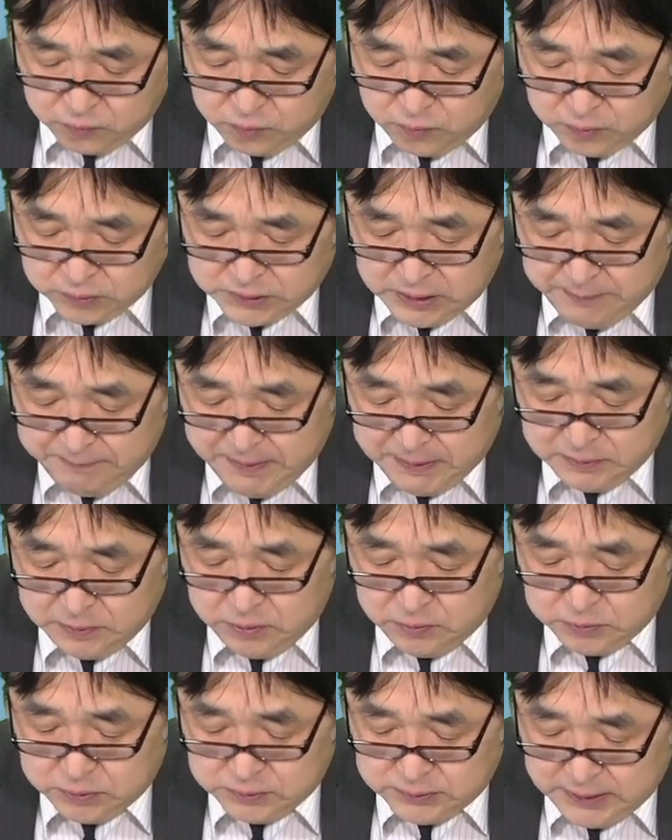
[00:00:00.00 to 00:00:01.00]
くごせんまんと
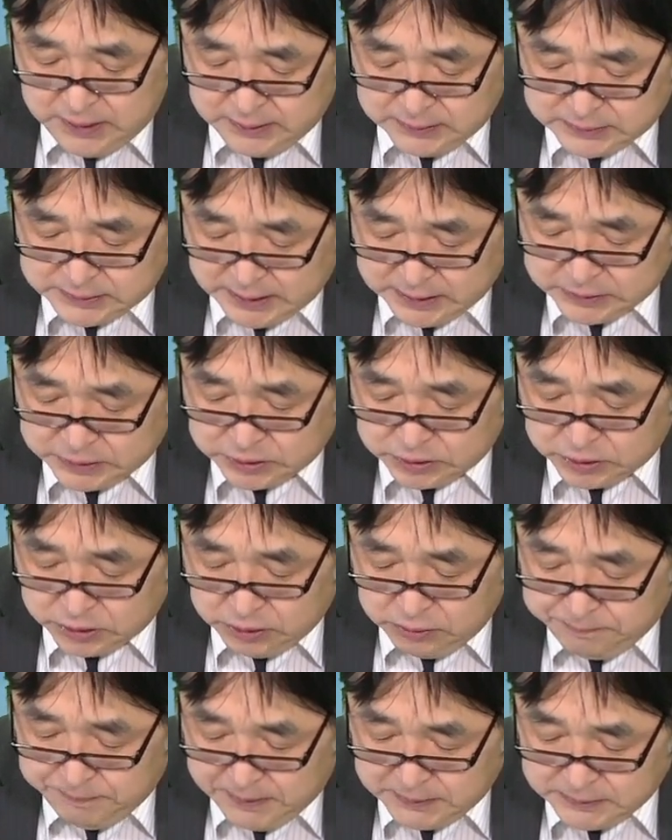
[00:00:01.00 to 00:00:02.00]
いうことで さんじゅう
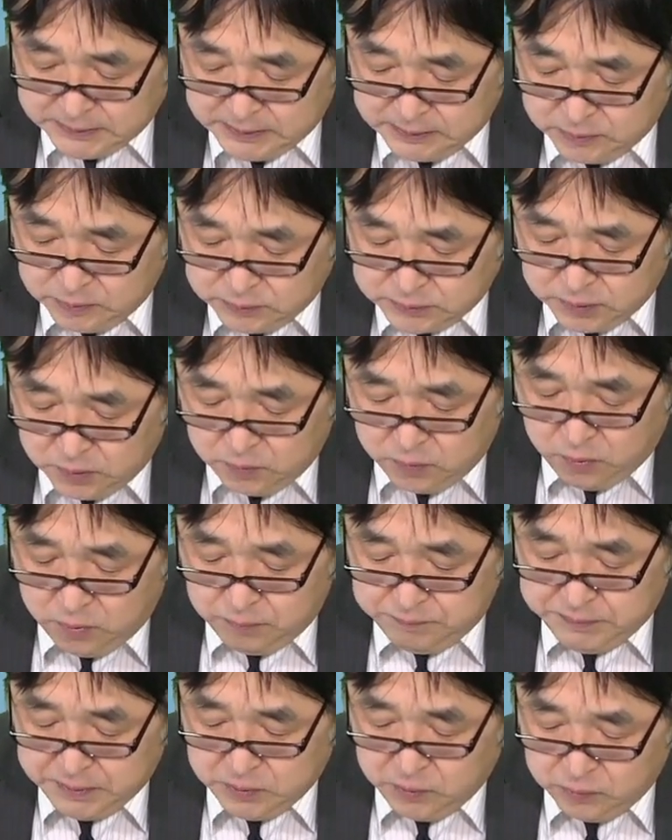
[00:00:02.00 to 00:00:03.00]
きゅうパーセント 増
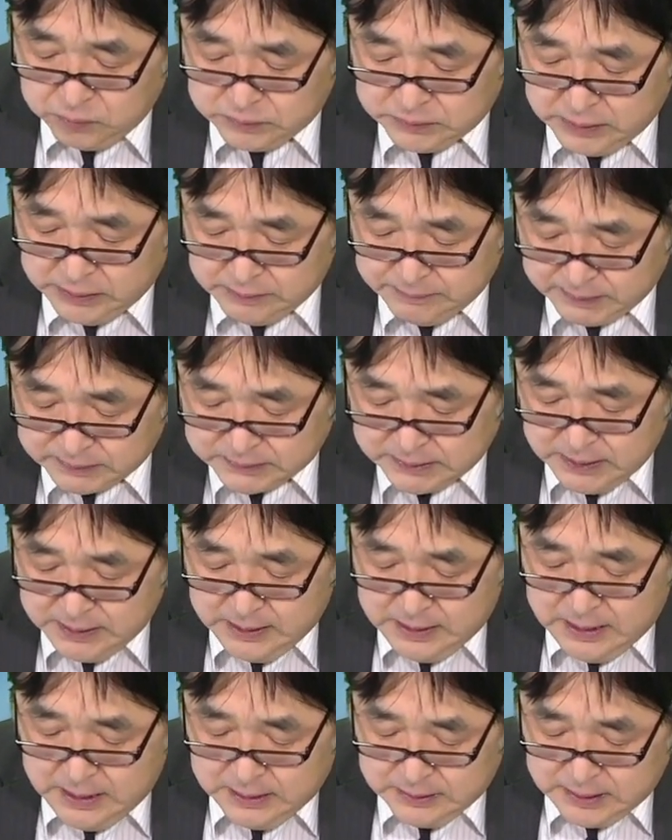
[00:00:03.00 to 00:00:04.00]
を見込んでいます。
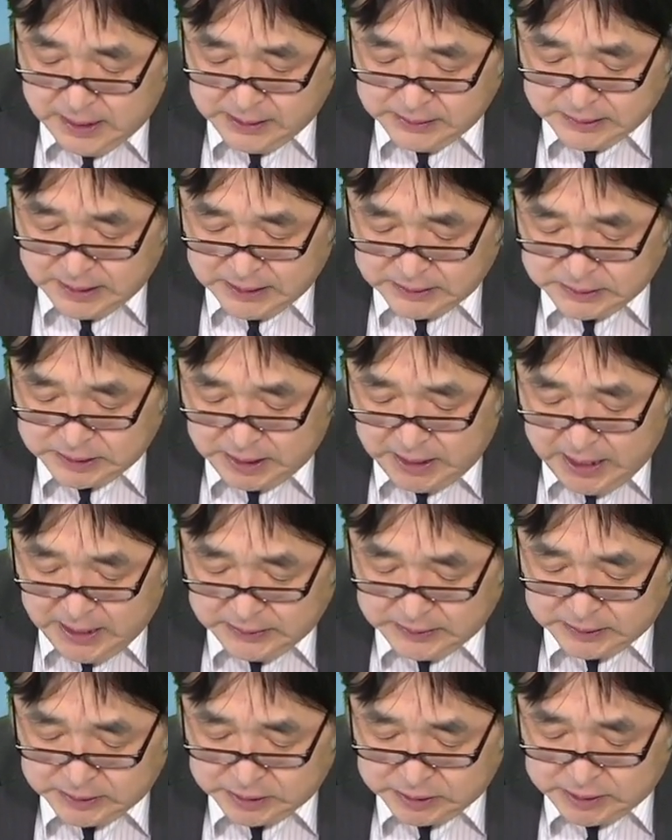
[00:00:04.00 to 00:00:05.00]
だいさんしは
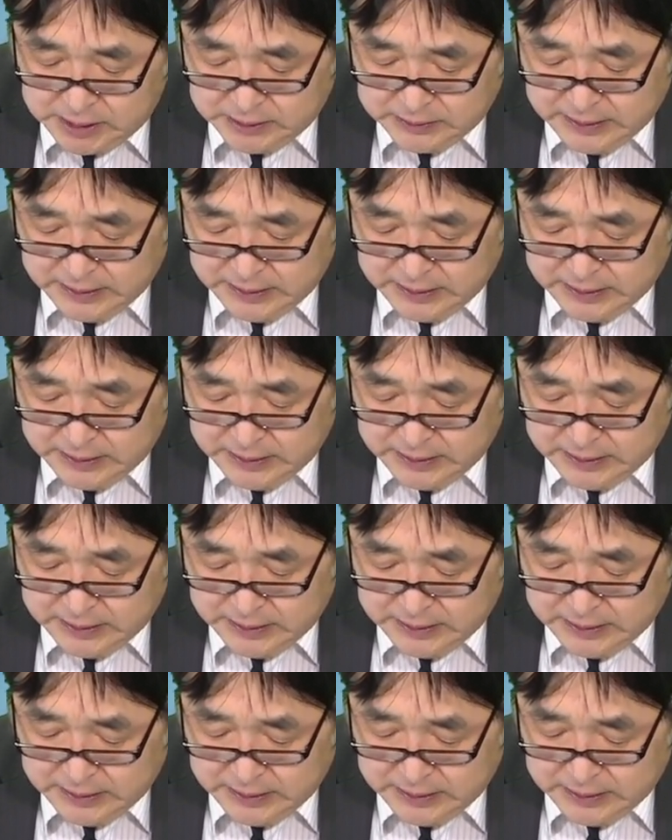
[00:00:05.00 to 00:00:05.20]
んき時点